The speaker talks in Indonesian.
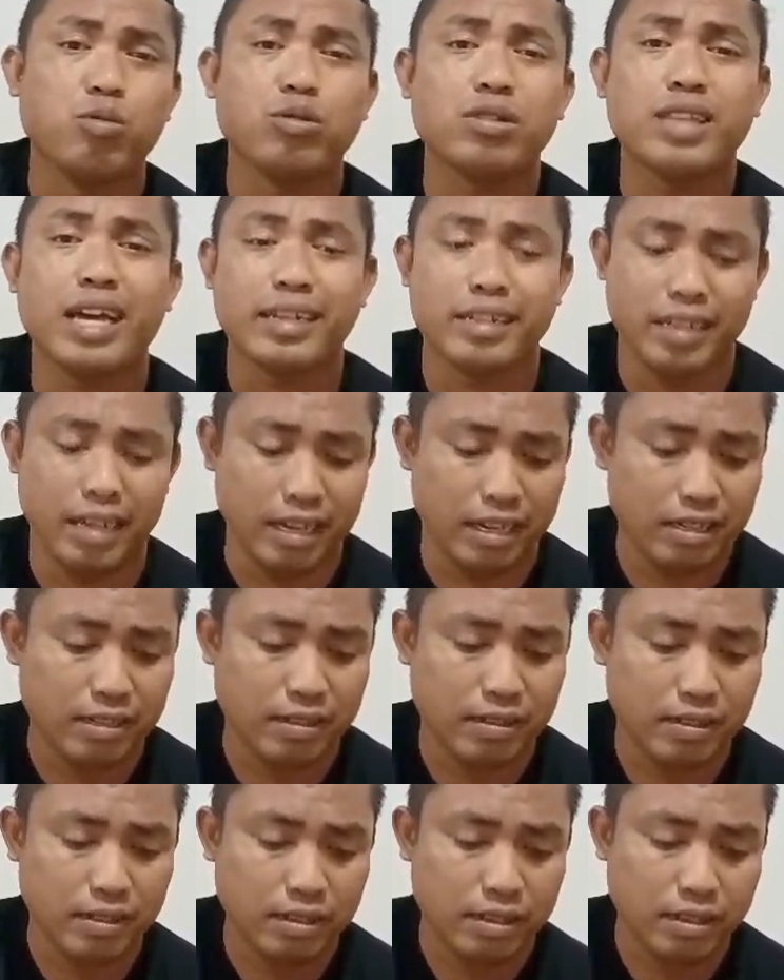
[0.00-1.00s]
Yang bisa
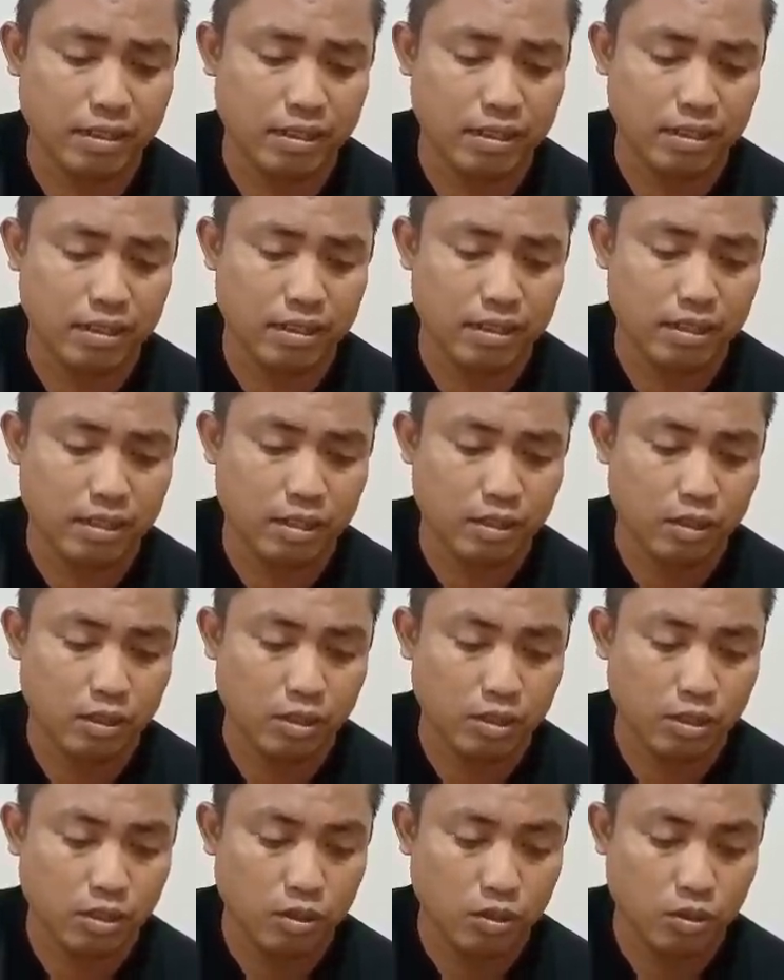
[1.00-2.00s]
dibakar ikannya,
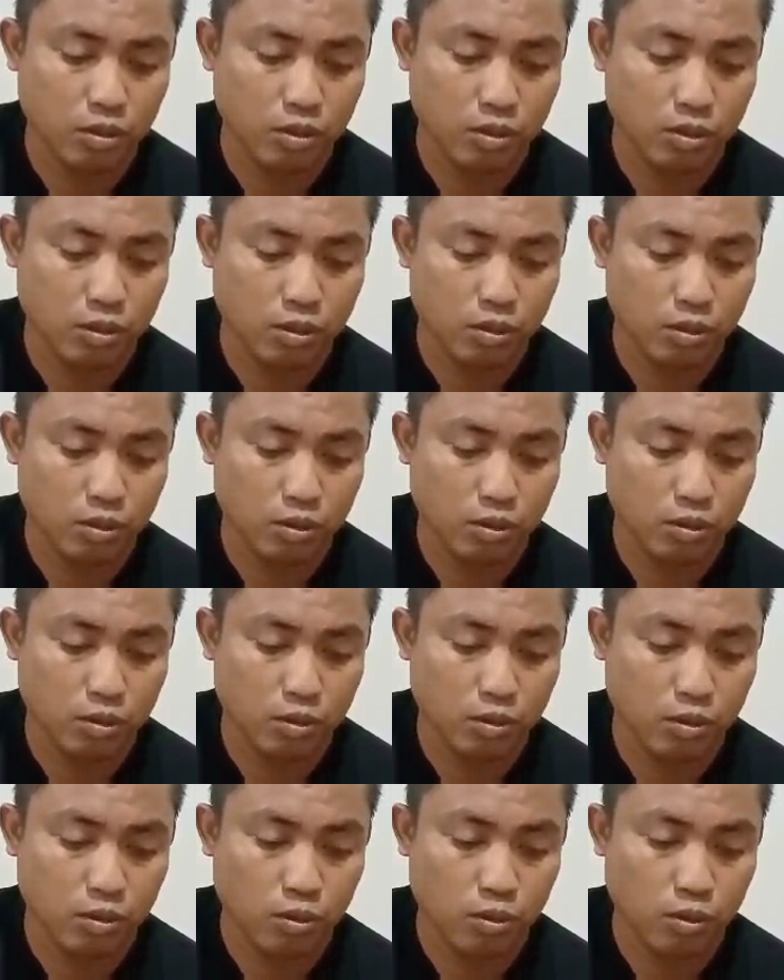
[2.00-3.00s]
Masya Allah, luar
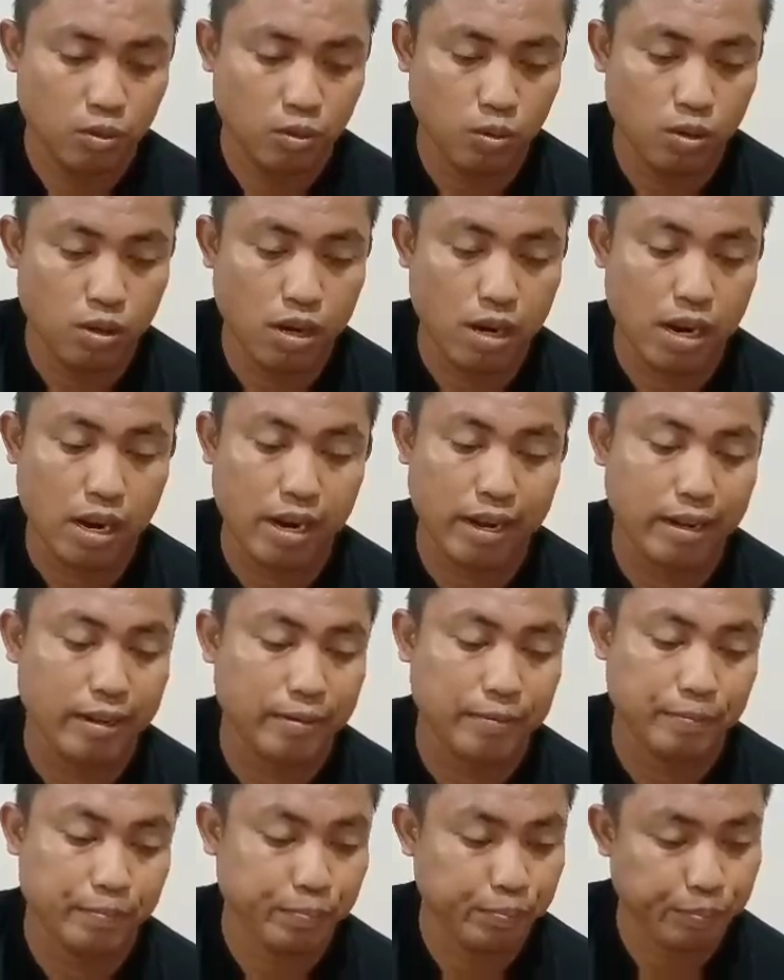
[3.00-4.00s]
biasa.
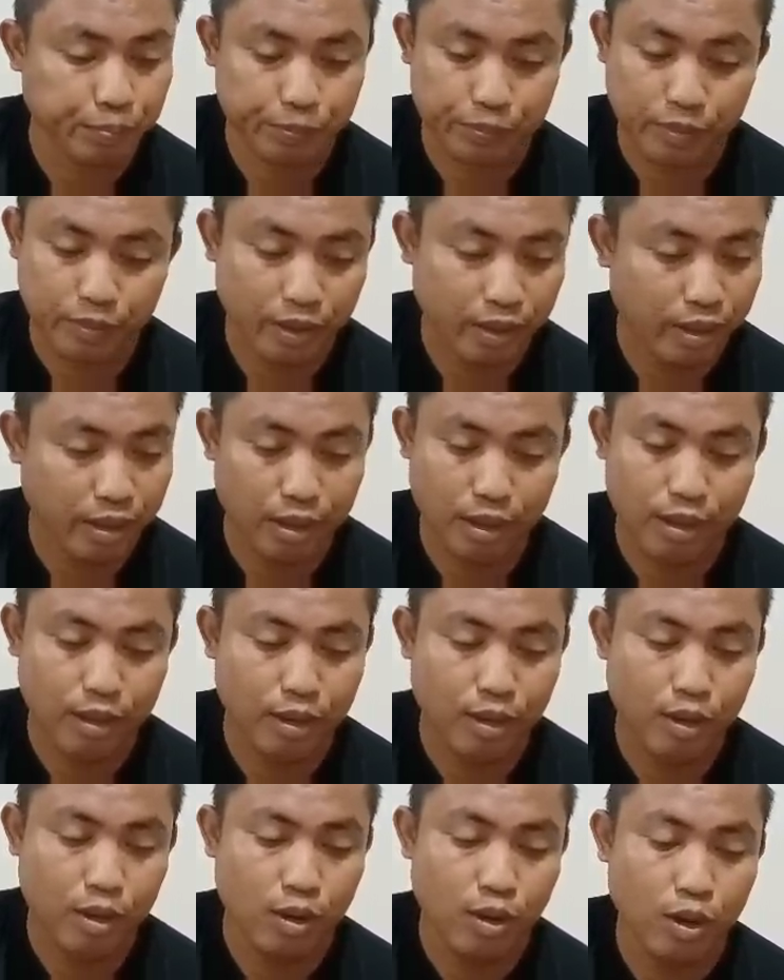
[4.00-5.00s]
Wow, hiunya,
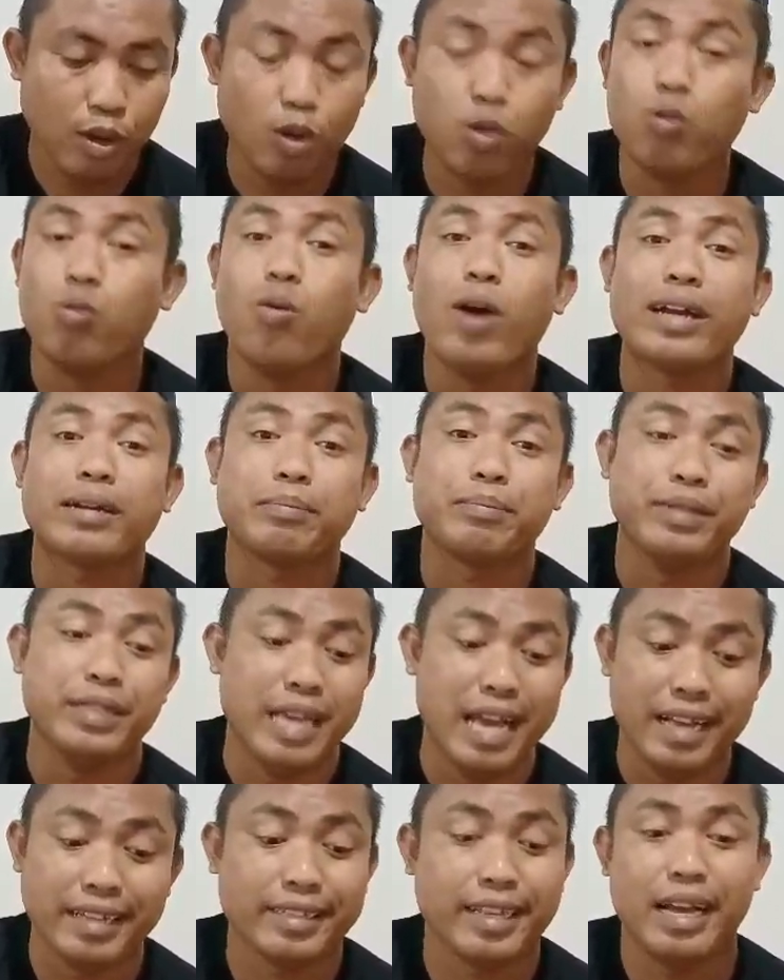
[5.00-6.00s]
ikan hiunya sangat
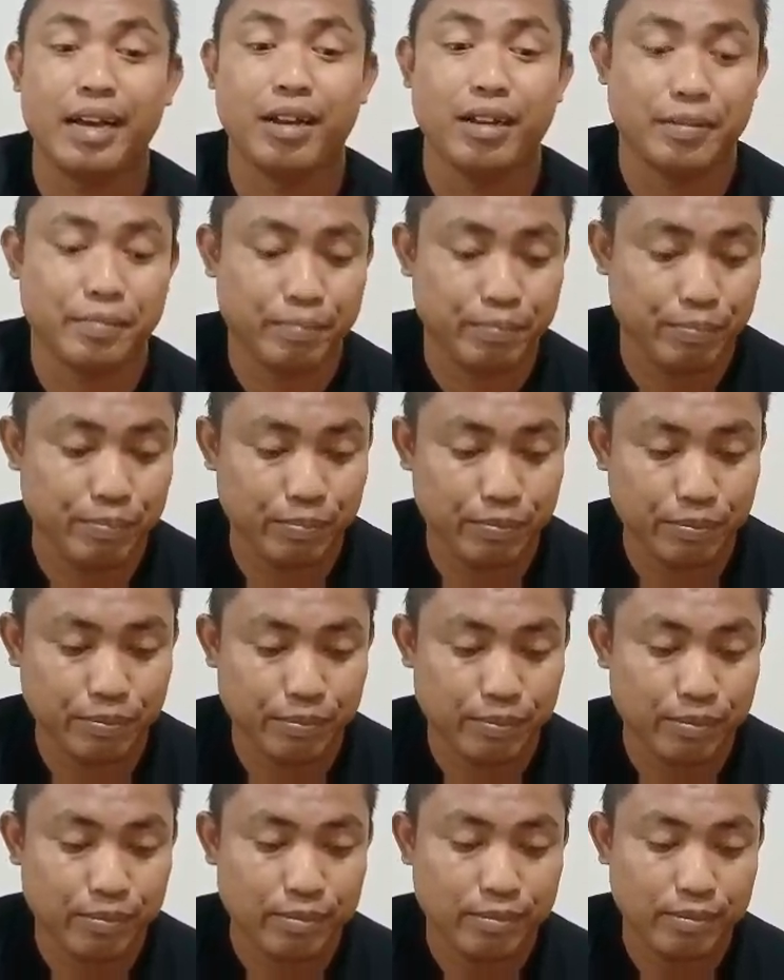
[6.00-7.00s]
besar
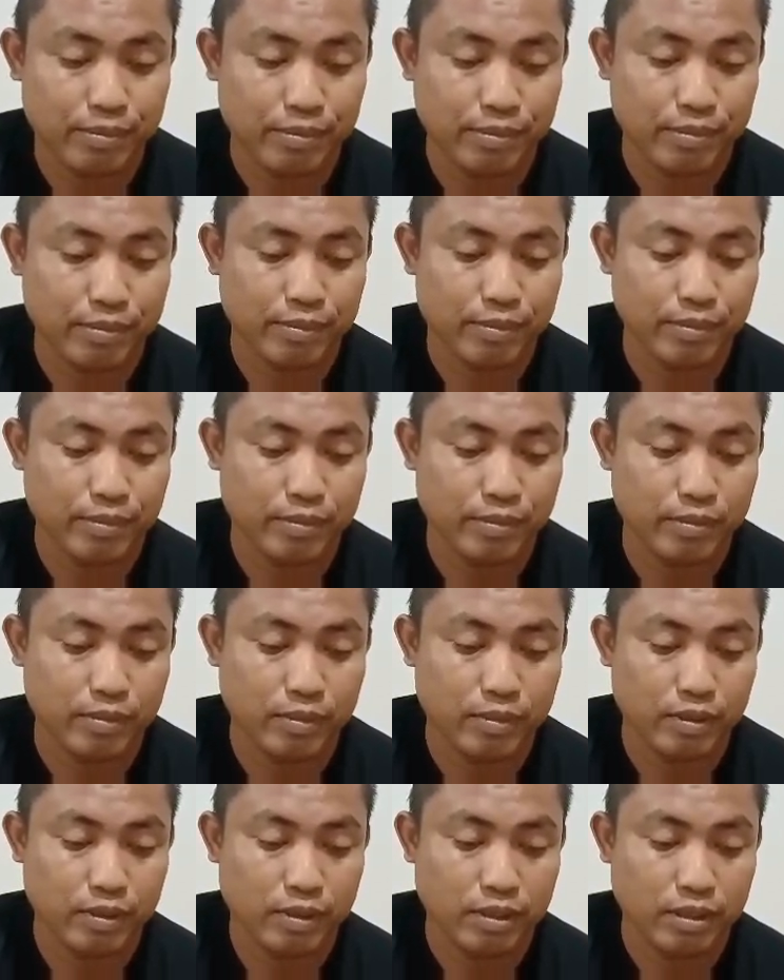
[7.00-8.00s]
sekali ya.
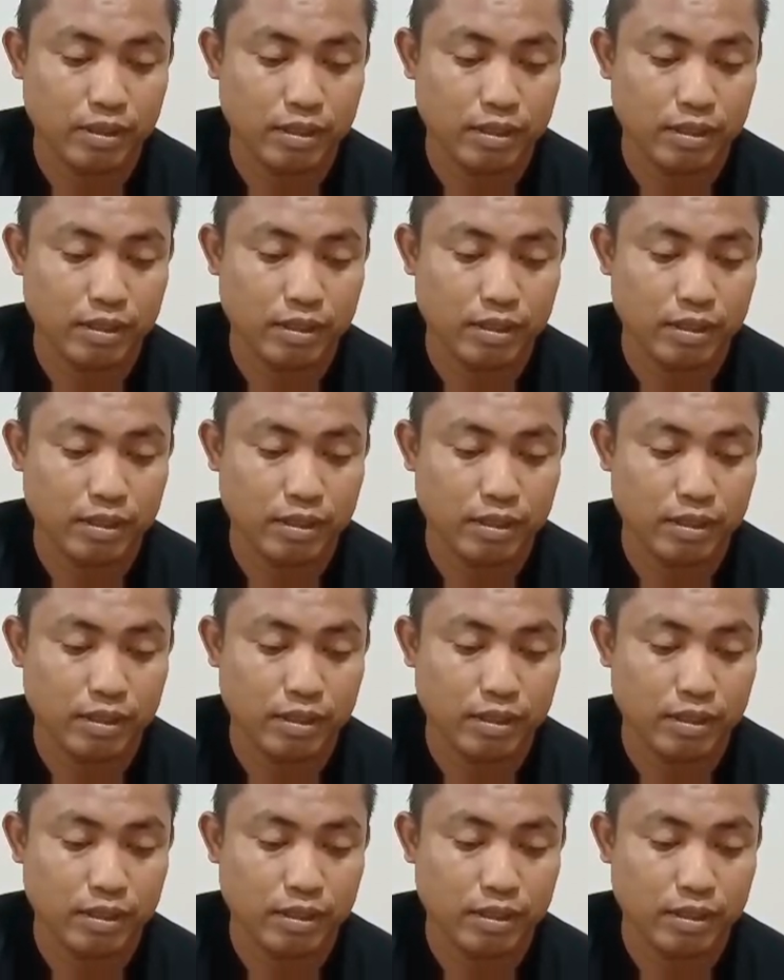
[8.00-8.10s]
Masya